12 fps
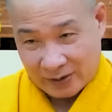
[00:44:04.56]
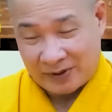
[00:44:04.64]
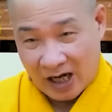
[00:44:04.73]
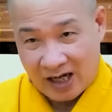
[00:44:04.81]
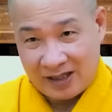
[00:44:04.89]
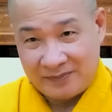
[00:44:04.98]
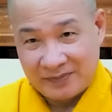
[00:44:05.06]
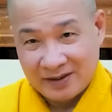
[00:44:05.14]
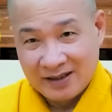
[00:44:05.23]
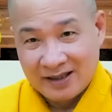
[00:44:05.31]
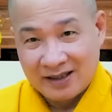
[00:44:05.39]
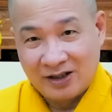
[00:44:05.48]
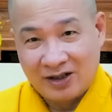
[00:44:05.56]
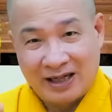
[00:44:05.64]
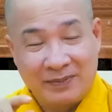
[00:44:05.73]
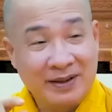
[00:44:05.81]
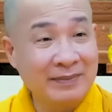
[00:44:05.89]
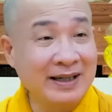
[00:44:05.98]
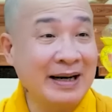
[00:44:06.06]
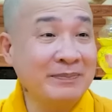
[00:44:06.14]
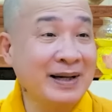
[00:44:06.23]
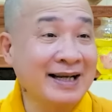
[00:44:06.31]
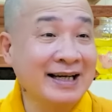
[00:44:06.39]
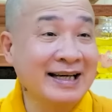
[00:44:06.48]
trong đó Rồi bắt đầu mình đánh
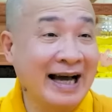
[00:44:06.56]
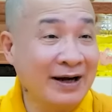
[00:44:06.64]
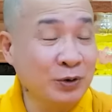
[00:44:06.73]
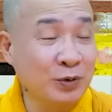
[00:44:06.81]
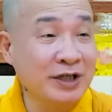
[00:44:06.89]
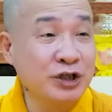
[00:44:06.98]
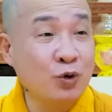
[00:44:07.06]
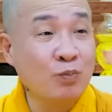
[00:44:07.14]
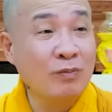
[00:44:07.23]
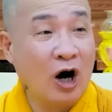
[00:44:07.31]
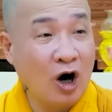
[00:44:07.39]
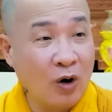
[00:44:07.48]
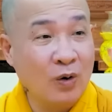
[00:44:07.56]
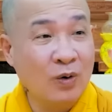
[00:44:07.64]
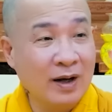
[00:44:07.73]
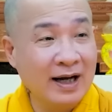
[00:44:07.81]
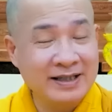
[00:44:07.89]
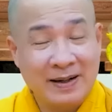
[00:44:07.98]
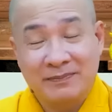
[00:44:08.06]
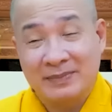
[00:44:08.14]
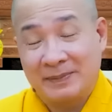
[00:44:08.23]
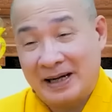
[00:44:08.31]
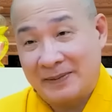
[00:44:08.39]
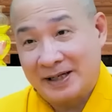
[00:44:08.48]
bài kinh nào, dù kinh trung bộ
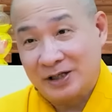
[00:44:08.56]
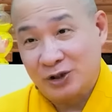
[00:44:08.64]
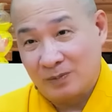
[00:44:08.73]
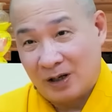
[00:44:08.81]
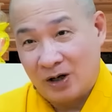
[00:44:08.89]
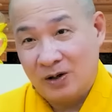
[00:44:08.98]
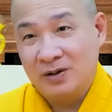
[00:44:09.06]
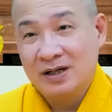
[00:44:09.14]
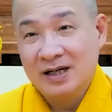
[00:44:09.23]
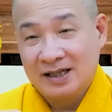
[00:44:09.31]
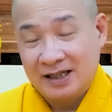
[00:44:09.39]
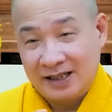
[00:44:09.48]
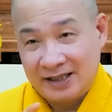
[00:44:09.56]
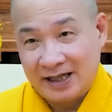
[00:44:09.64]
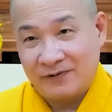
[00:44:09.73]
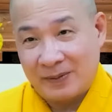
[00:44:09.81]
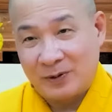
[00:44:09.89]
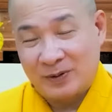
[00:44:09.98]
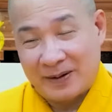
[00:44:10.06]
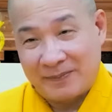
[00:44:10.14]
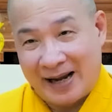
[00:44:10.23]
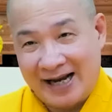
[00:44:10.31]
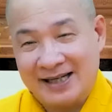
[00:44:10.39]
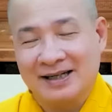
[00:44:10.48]
152 bài kinh trung bộ, kinh thứ nhất pháp môn căn
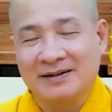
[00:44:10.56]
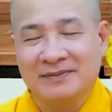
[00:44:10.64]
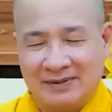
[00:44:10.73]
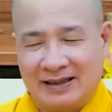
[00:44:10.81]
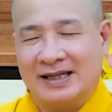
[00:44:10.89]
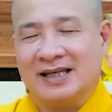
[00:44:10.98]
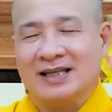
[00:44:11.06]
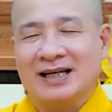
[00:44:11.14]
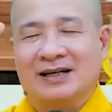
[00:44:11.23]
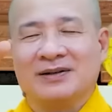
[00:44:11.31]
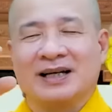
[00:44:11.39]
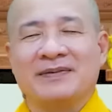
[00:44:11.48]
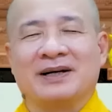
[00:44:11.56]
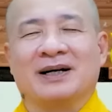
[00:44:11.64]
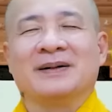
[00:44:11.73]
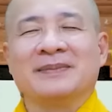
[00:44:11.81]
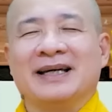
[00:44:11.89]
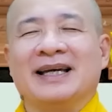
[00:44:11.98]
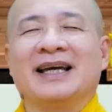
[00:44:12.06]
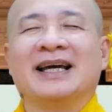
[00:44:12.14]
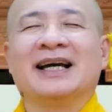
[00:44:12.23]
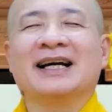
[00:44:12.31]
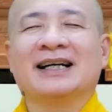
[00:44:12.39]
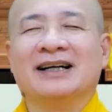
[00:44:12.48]
bản, vậy nè, lít vô một cái mình ngồi mình
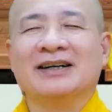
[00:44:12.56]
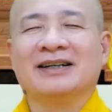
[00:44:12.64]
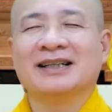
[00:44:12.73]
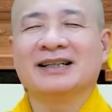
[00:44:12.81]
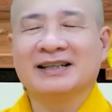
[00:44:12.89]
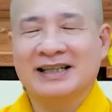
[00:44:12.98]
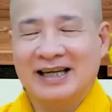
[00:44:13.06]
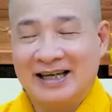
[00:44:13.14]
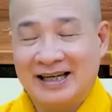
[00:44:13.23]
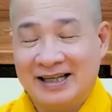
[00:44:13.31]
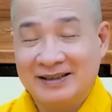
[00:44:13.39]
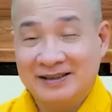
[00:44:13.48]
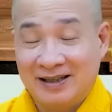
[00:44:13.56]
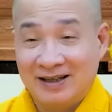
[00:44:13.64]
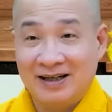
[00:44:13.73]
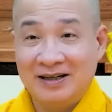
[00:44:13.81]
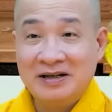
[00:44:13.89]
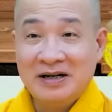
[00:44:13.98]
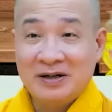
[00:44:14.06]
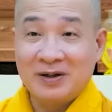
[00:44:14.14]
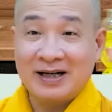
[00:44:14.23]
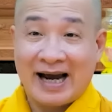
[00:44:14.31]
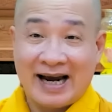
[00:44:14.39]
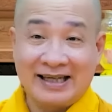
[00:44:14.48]
nghe, ngồi đó là nghe đó, nó
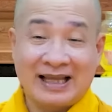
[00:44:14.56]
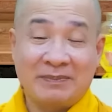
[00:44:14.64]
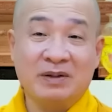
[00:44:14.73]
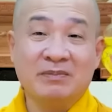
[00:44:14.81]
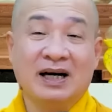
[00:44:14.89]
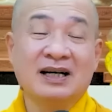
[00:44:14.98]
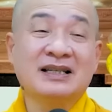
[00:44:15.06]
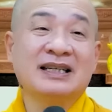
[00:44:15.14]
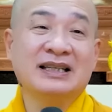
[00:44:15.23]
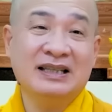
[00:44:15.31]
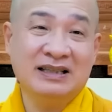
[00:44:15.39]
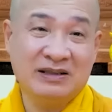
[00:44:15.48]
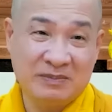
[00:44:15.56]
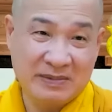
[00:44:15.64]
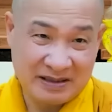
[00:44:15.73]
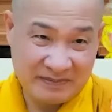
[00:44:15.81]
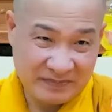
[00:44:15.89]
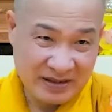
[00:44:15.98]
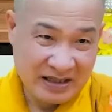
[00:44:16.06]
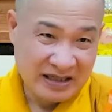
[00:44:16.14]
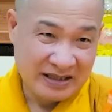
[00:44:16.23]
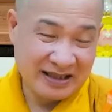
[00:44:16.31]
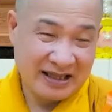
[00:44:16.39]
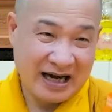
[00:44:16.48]
khai tâm, nó mở trí của mình.
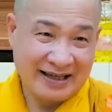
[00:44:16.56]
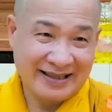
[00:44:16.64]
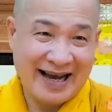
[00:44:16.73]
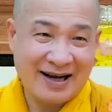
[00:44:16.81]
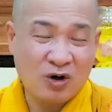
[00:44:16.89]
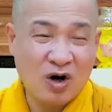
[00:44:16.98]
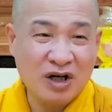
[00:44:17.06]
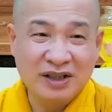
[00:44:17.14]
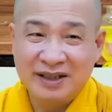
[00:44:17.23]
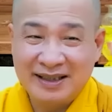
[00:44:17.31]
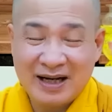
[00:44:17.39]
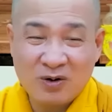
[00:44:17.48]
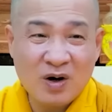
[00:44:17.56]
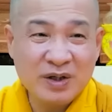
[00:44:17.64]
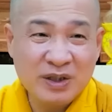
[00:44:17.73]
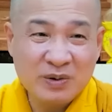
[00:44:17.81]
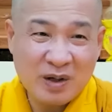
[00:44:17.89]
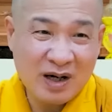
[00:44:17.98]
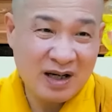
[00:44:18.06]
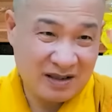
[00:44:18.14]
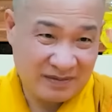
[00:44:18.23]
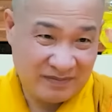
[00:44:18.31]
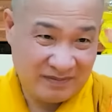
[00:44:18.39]
Chứ thời gian con người ta có nhiêu đó à,